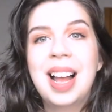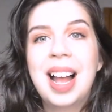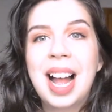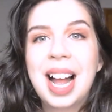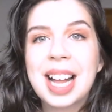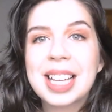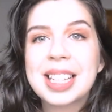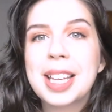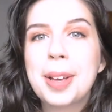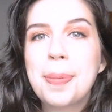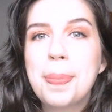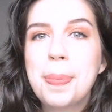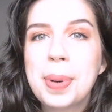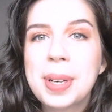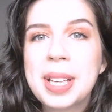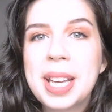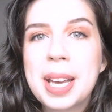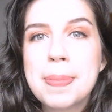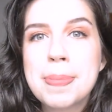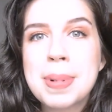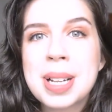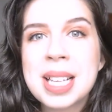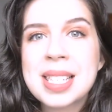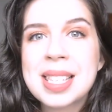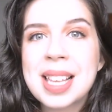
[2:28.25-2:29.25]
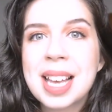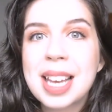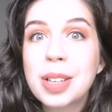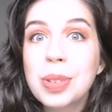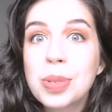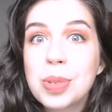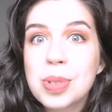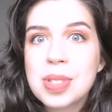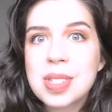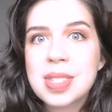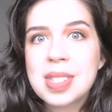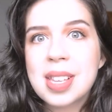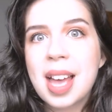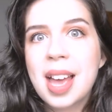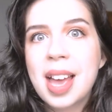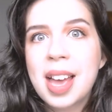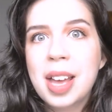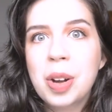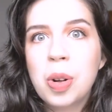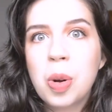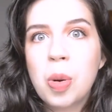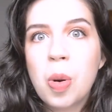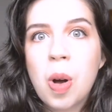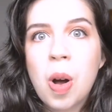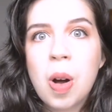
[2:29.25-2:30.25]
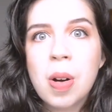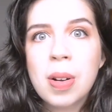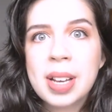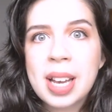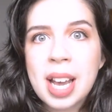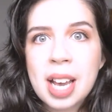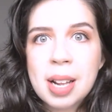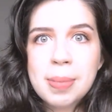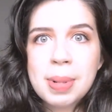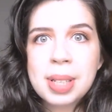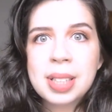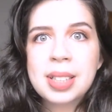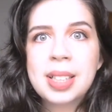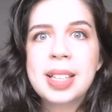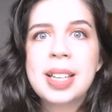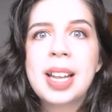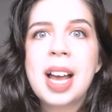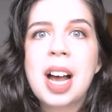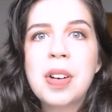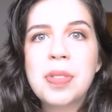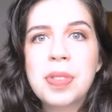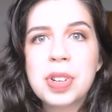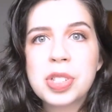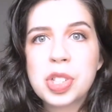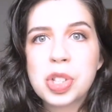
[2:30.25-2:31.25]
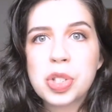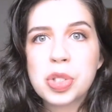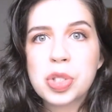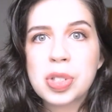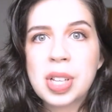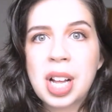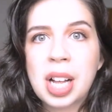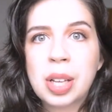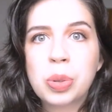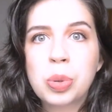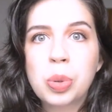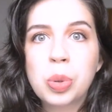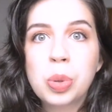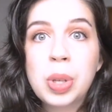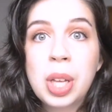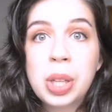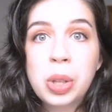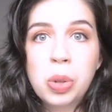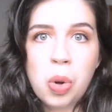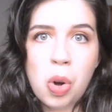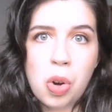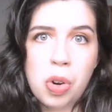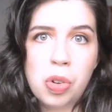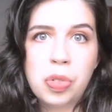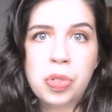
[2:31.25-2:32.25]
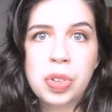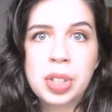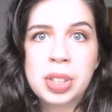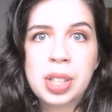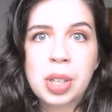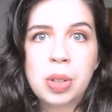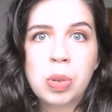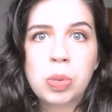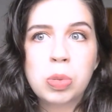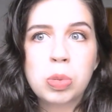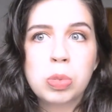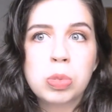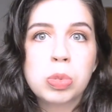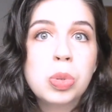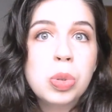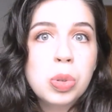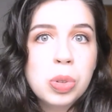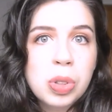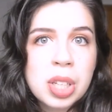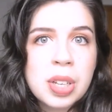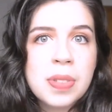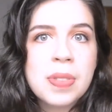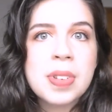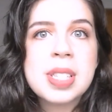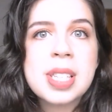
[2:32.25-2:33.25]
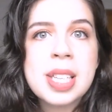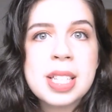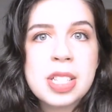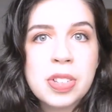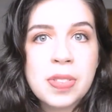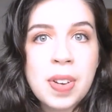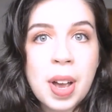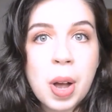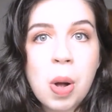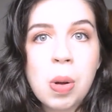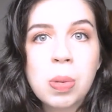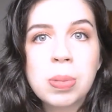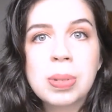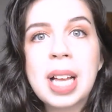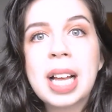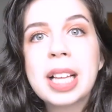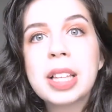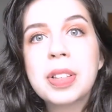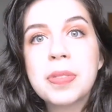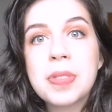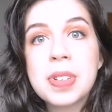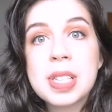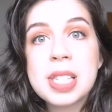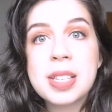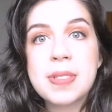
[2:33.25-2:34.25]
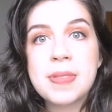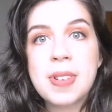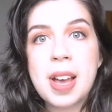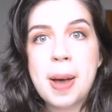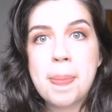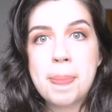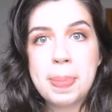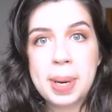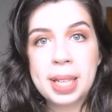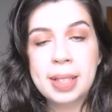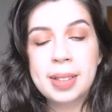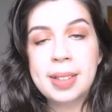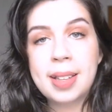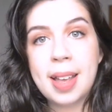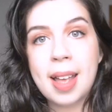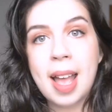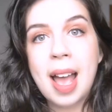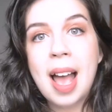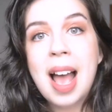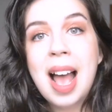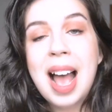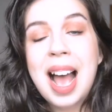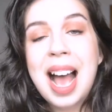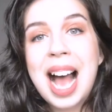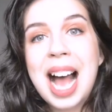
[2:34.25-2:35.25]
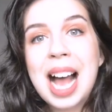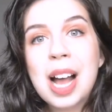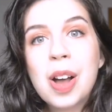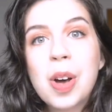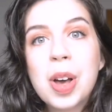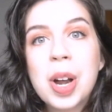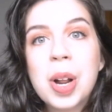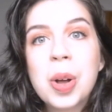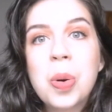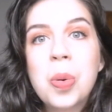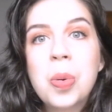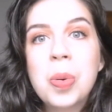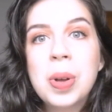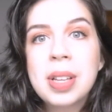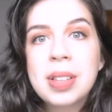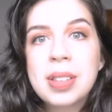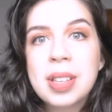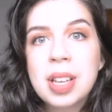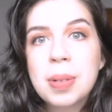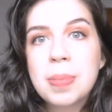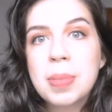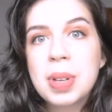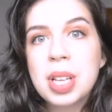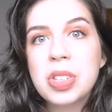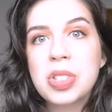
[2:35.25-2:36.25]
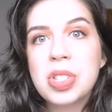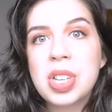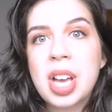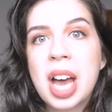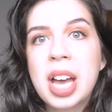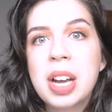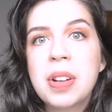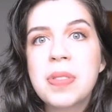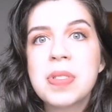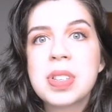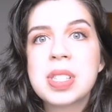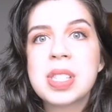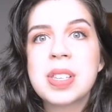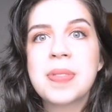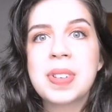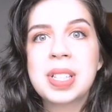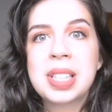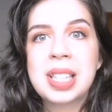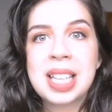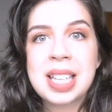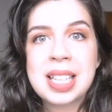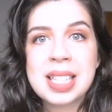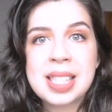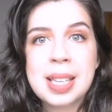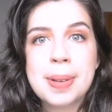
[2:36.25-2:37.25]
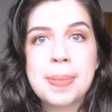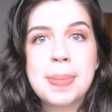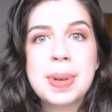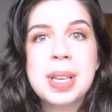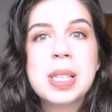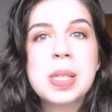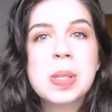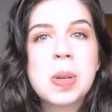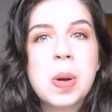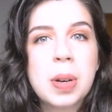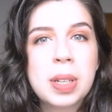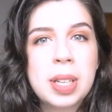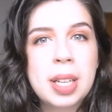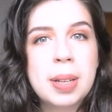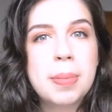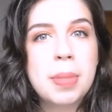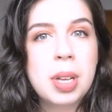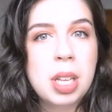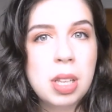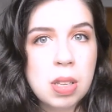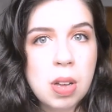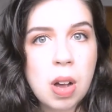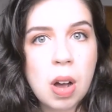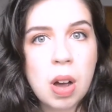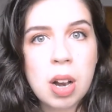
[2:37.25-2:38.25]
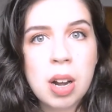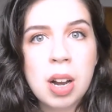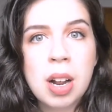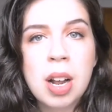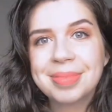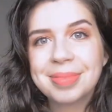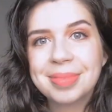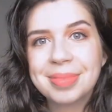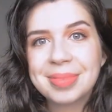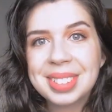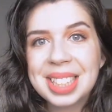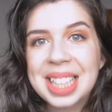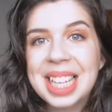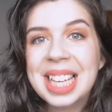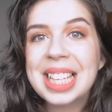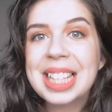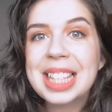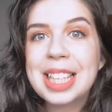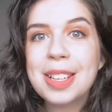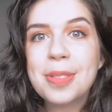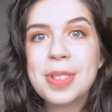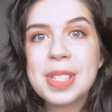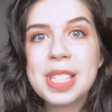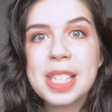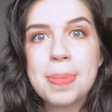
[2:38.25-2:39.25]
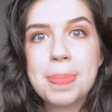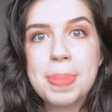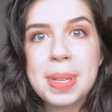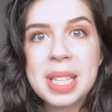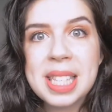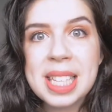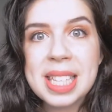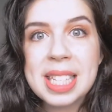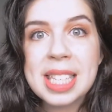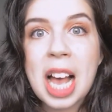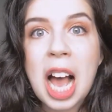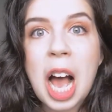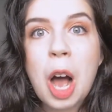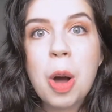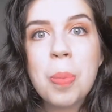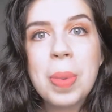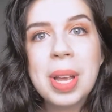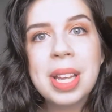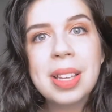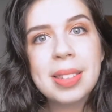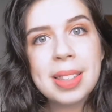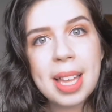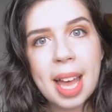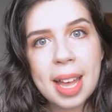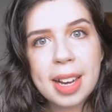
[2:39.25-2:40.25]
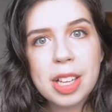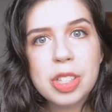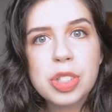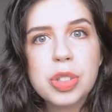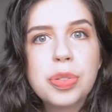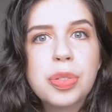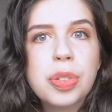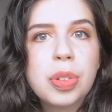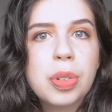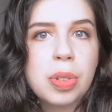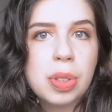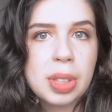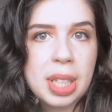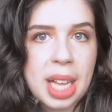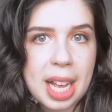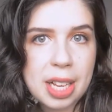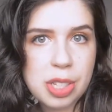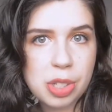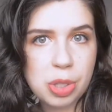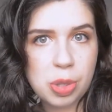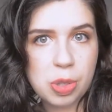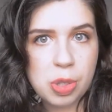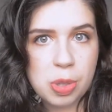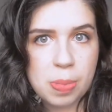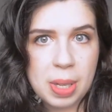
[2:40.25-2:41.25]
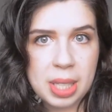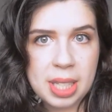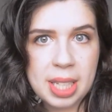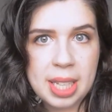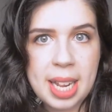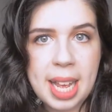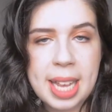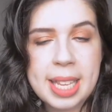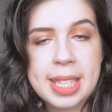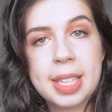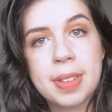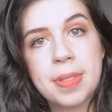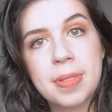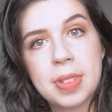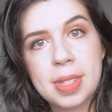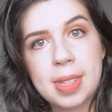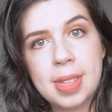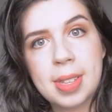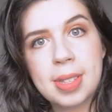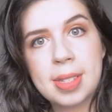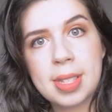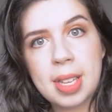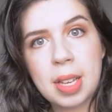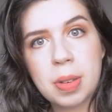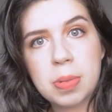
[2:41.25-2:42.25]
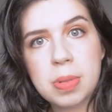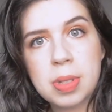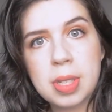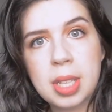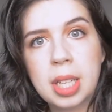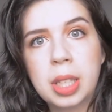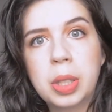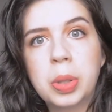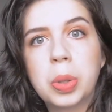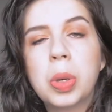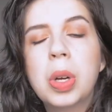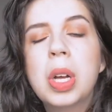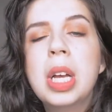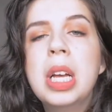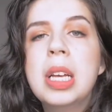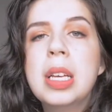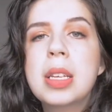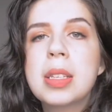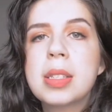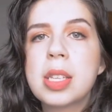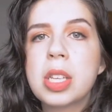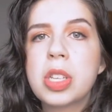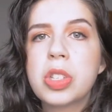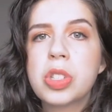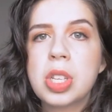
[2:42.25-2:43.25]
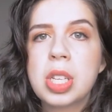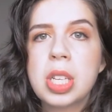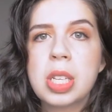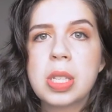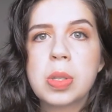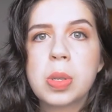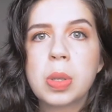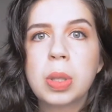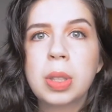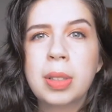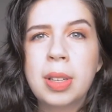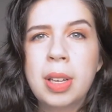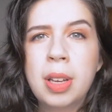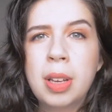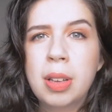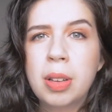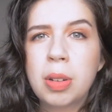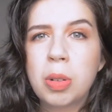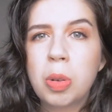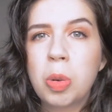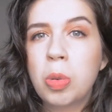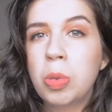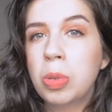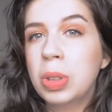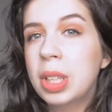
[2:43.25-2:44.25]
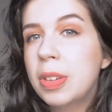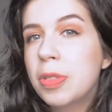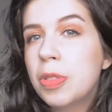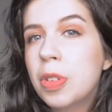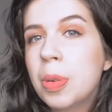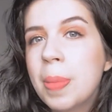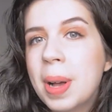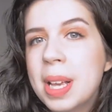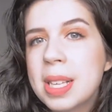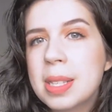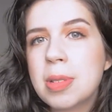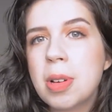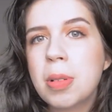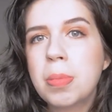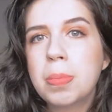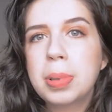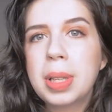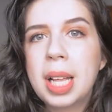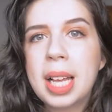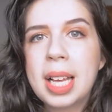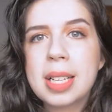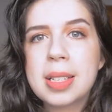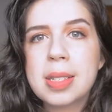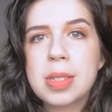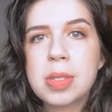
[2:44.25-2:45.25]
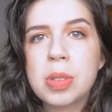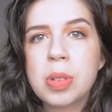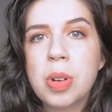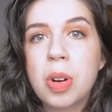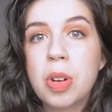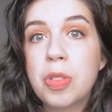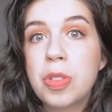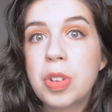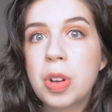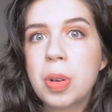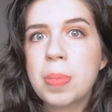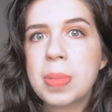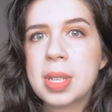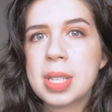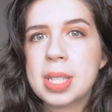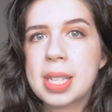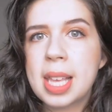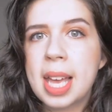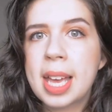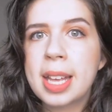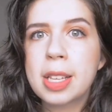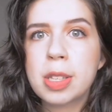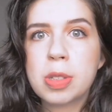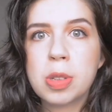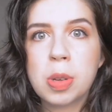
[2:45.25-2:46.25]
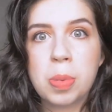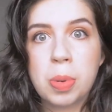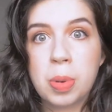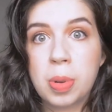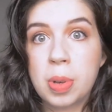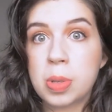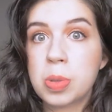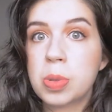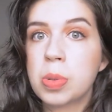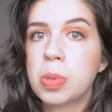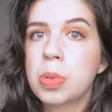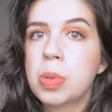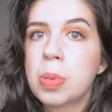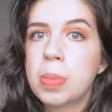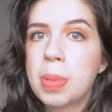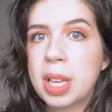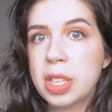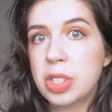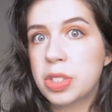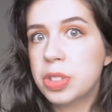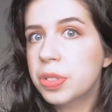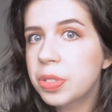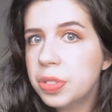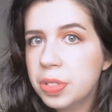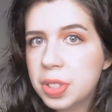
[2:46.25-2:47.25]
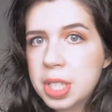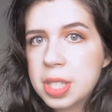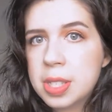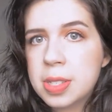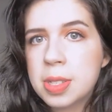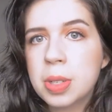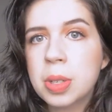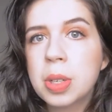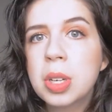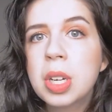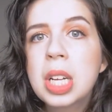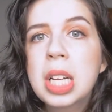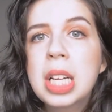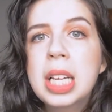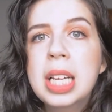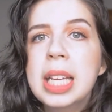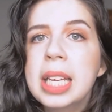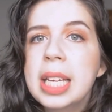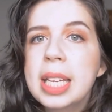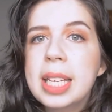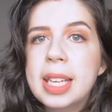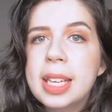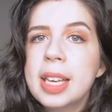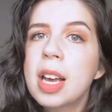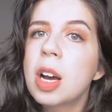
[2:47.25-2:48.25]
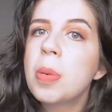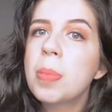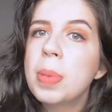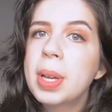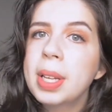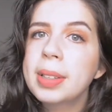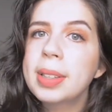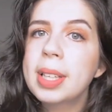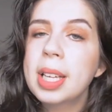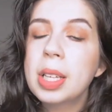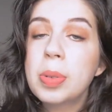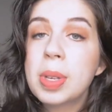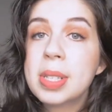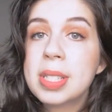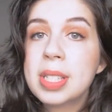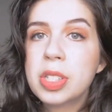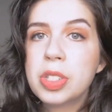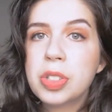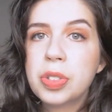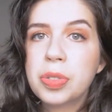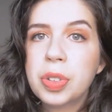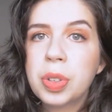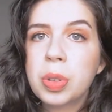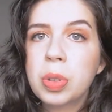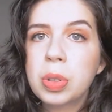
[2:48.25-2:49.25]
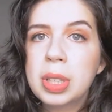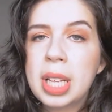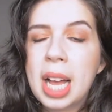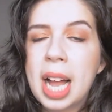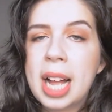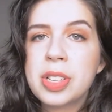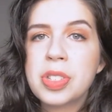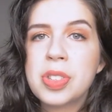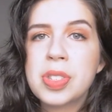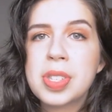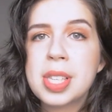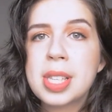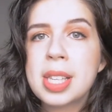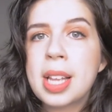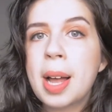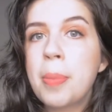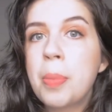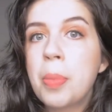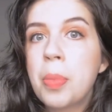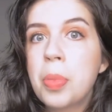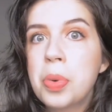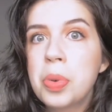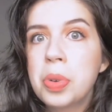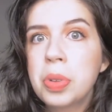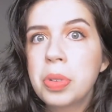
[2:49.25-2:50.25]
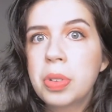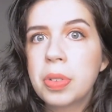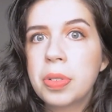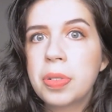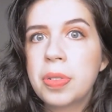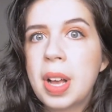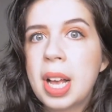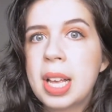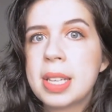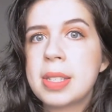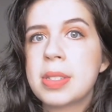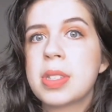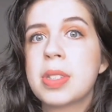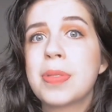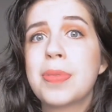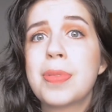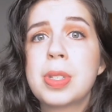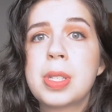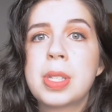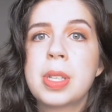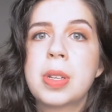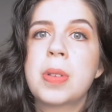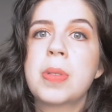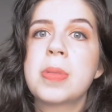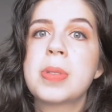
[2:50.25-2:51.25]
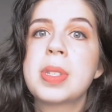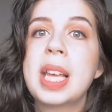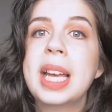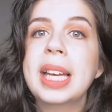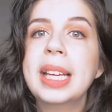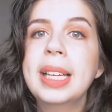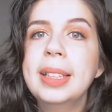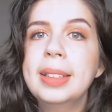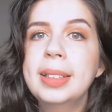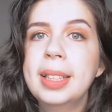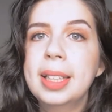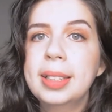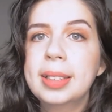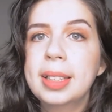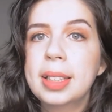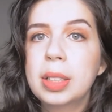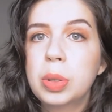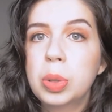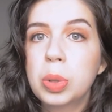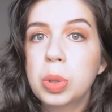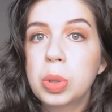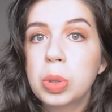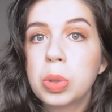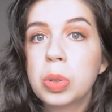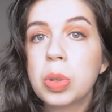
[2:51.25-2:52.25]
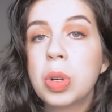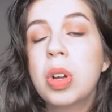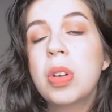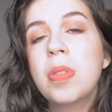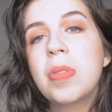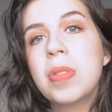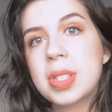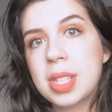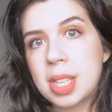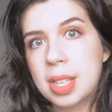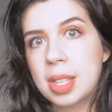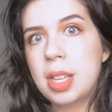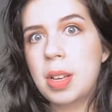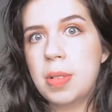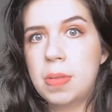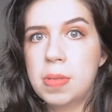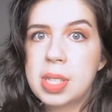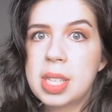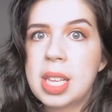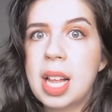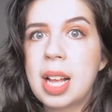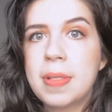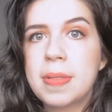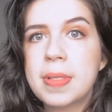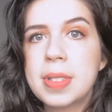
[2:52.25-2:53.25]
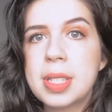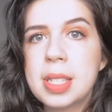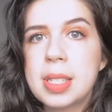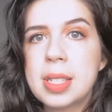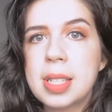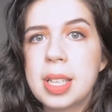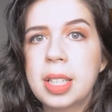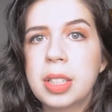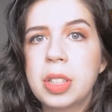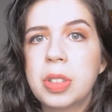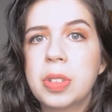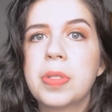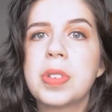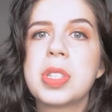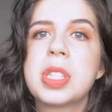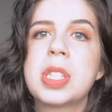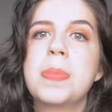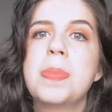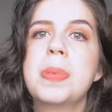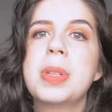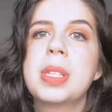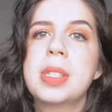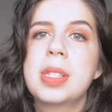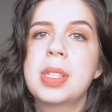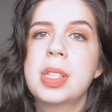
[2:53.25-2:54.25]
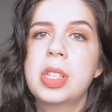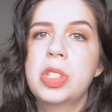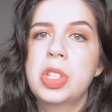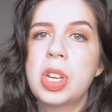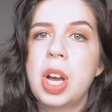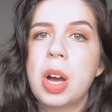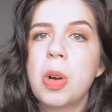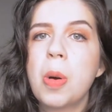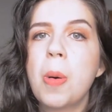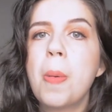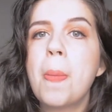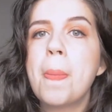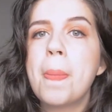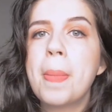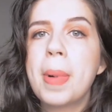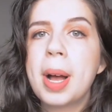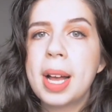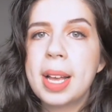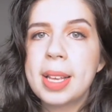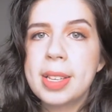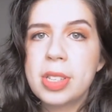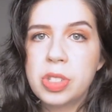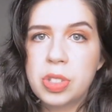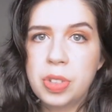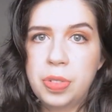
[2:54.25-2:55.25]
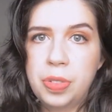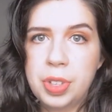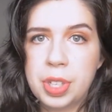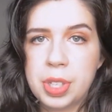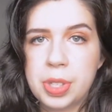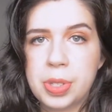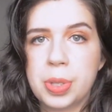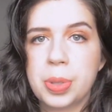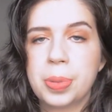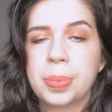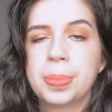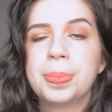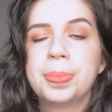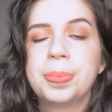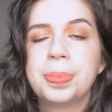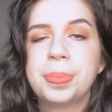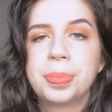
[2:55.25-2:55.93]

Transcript: Até porque para sair do zero, qualquer material vai te ajudar, tudo é novo, então tudo que você tiver contato você vai aprender. Agora com o intermediário você vai ter que saber escolher melhor, então você precisa aumentar a dificuldade dos materiais que você está usando. Seja isso ler um livro mais complexo ou ver uma série sobre um assunto mais difícil e aumentando essa dificuldade. Se está muito fácil, se você consegue entender tudo, você não está avançando, você precisa de algo mais difícil.